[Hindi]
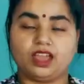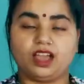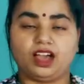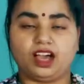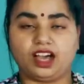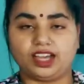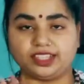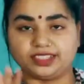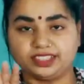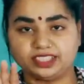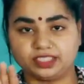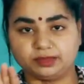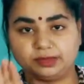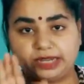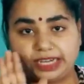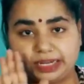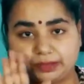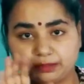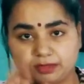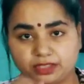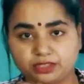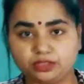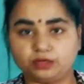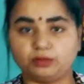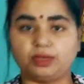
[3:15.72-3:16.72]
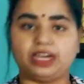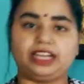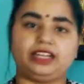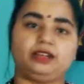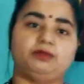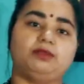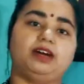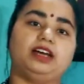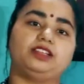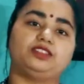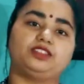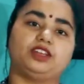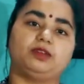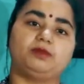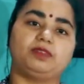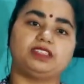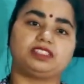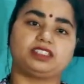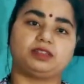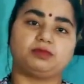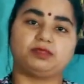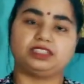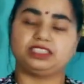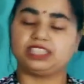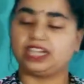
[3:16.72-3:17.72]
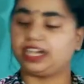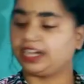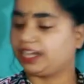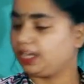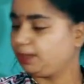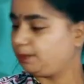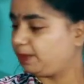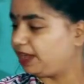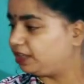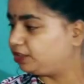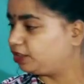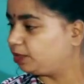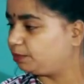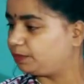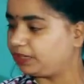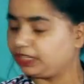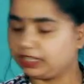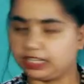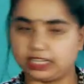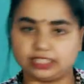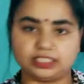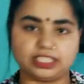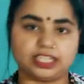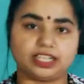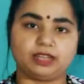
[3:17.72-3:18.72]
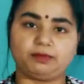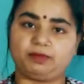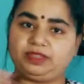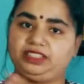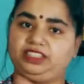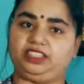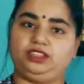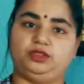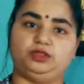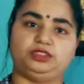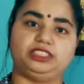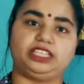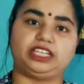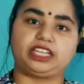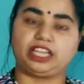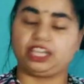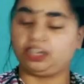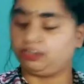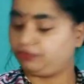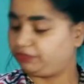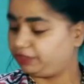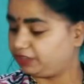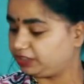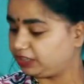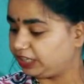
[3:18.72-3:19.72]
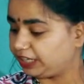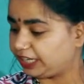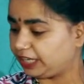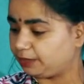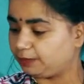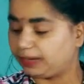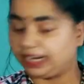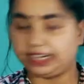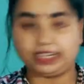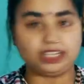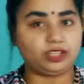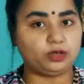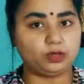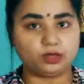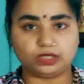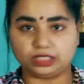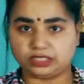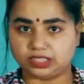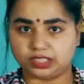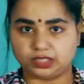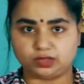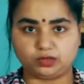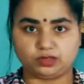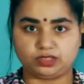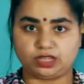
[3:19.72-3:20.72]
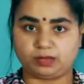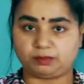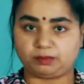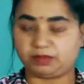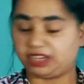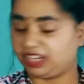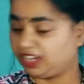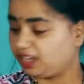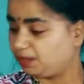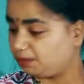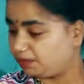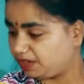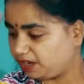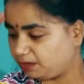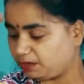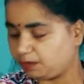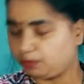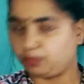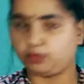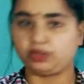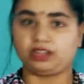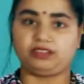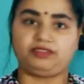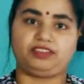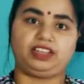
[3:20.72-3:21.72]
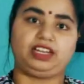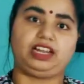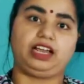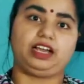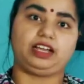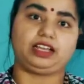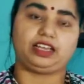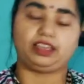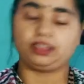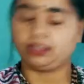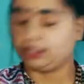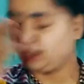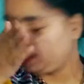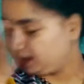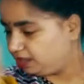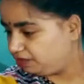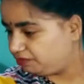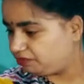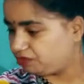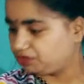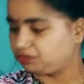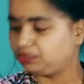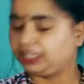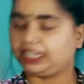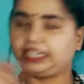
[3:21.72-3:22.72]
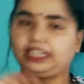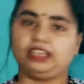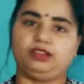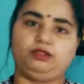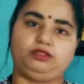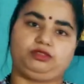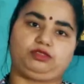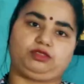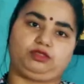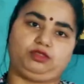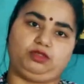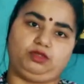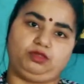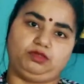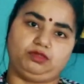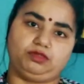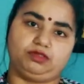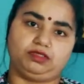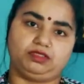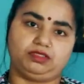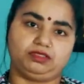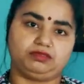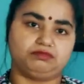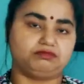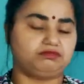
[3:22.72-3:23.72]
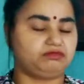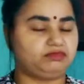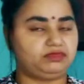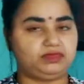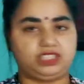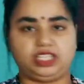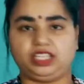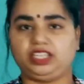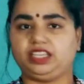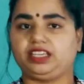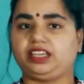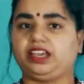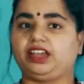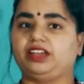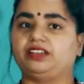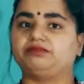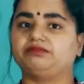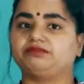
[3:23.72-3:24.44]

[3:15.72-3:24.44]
हाँ जी मैडम जी तुम्हारी बात तो हमें समझ आ गई पहले तो अपने घर जाके पति को देखें और फिर देखें बैठी होगी जरूर अपने कमरे में पूरा फैला के फिर देखें उसको ठीक है